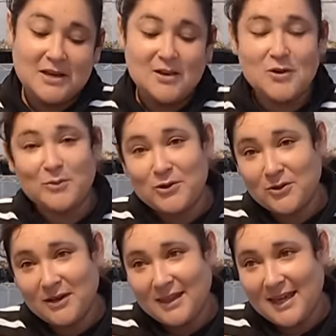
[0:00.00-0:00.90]
Y yo muy
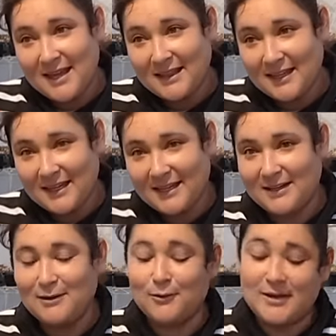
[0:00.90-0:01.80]
obediente,
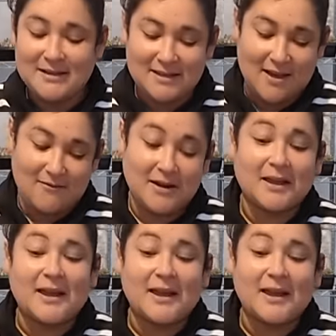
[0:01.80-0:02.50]
lo hice, a ver